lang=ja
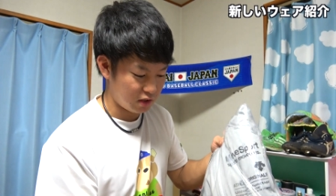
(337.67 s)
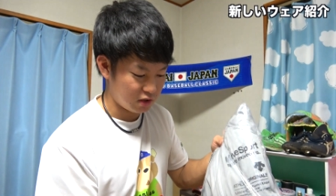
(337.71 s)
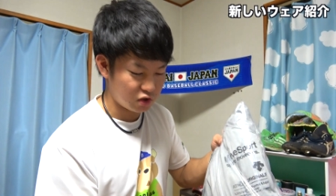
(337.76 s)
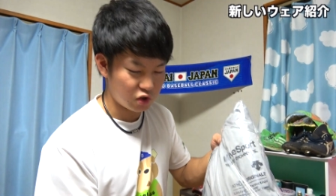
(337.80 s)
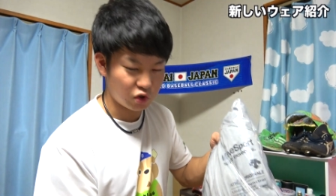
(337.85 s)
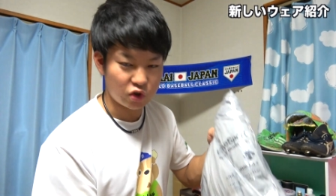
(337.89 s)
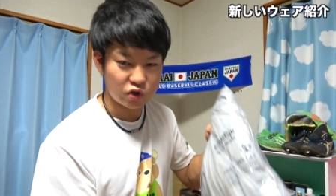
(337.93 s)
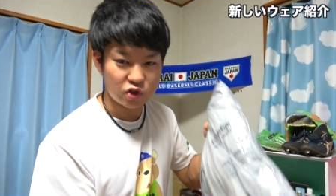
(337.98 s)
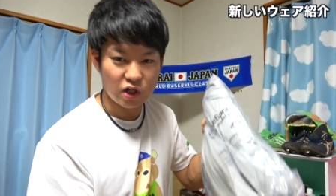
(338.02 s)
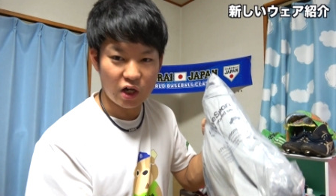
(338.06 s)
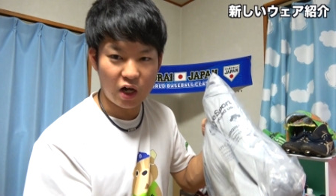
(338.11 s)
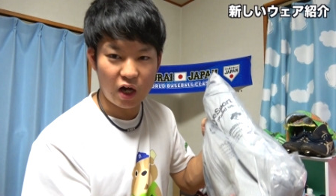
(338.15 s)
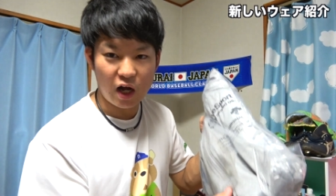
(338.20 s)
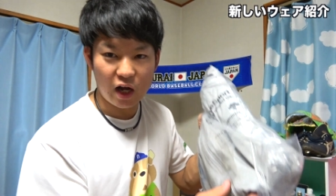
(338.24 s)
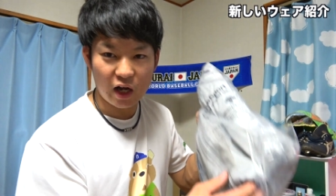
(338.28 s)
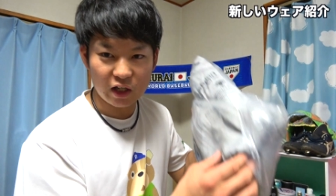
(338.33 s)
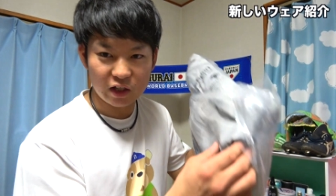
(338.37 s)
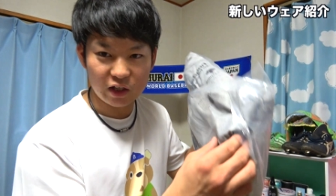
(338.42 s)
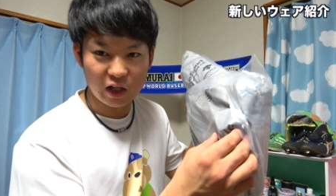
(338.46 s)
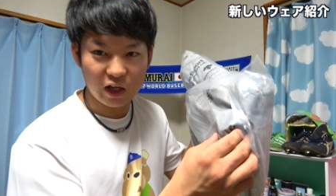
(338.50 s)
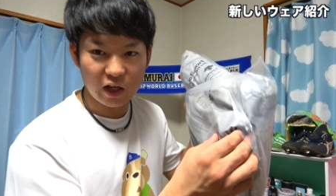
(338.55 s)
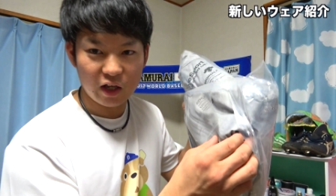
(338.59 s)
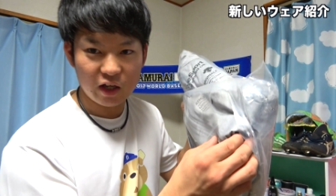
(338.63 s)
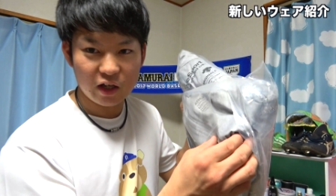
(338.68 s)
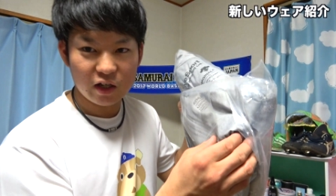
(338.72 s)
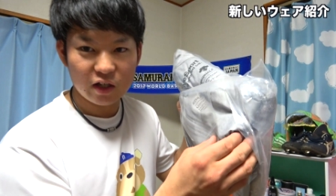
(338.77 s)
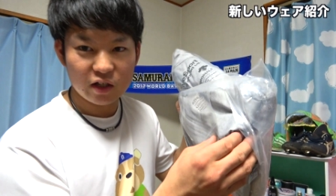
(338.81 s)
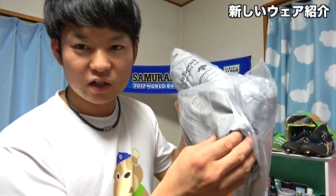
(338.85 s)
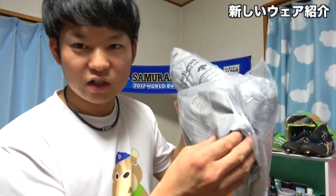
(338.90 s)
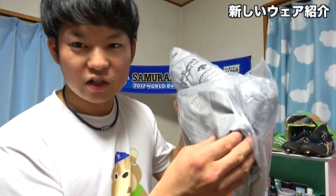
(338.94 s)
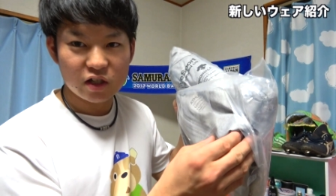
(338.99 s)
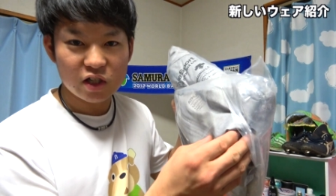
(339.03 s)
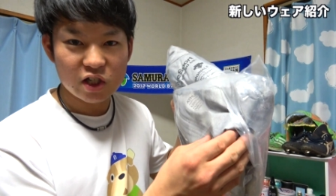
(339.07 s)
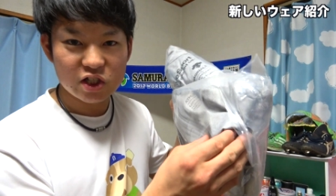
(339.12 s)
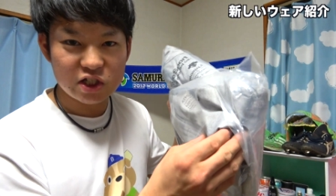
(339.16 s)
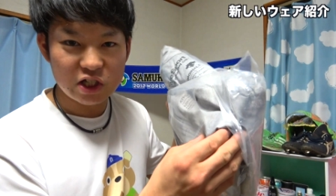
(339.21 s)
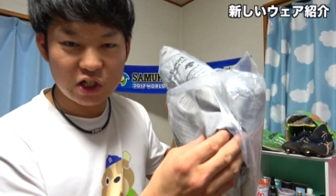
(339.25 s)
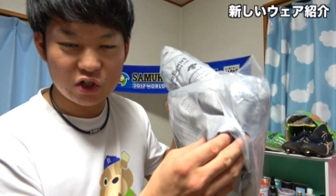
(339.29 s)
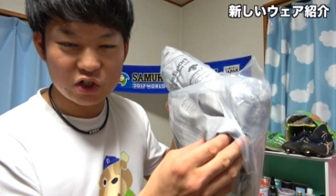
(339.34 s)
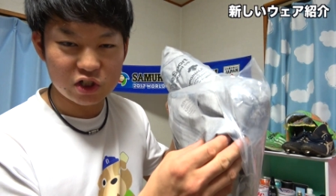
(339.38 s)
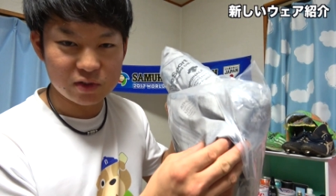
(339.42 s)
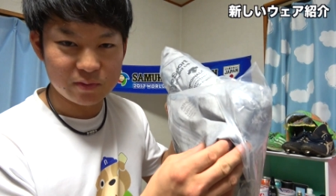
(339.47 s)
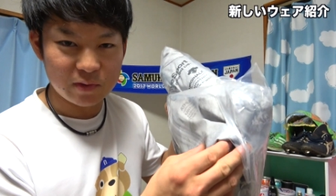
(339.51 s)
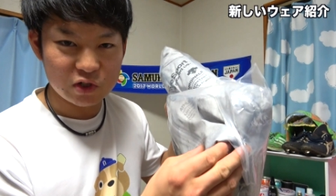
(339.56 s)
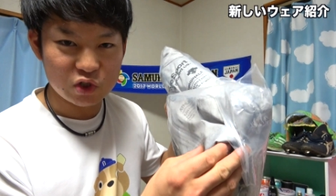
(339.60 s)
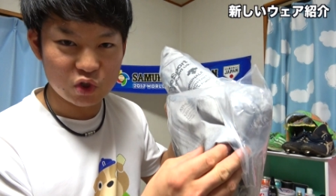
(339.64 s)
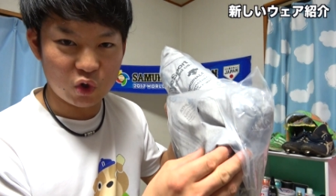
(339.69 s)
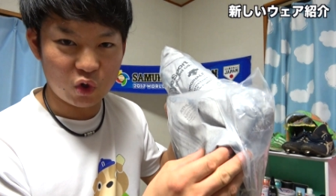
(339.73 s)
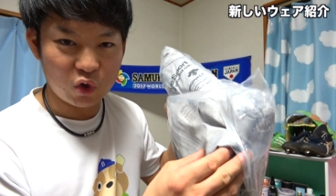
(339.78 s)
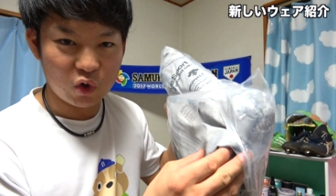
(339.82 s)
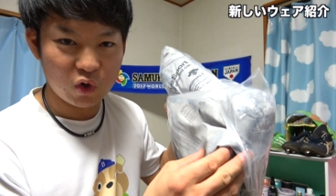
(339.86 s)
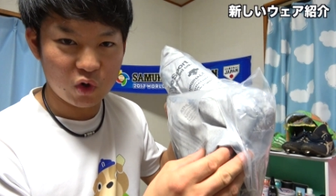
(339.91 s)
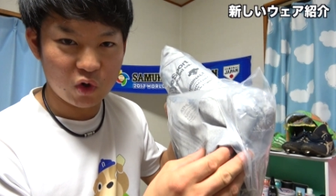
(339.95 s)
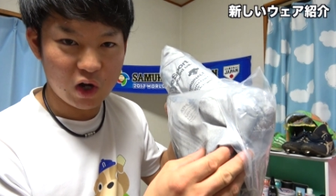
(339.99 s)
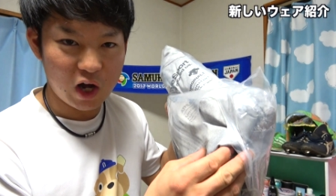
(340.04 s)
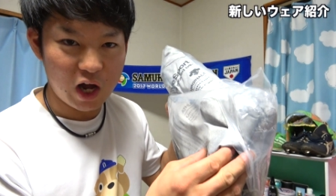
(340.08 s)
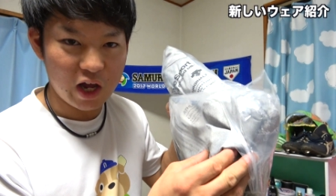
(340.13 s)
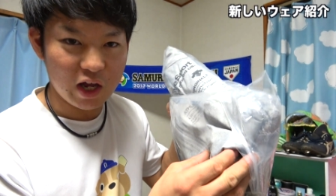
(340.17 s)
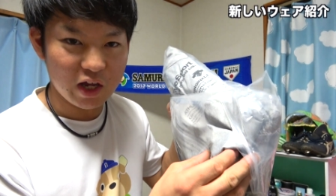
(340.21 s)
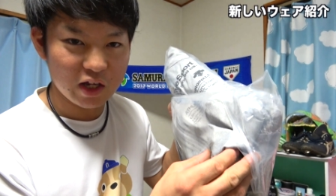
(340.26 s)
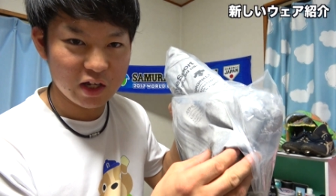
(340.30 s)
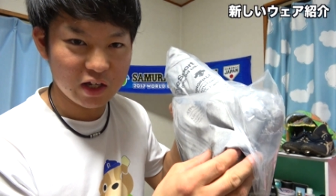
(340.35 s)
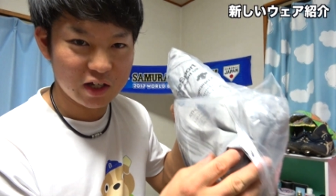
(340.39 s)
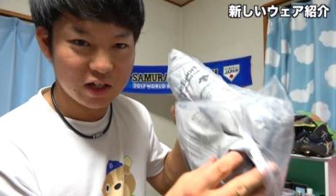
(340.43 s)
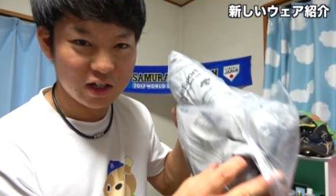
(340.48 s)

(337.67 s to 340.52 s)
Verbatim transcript: ちょっとじゃあ開けて試着しましょうはい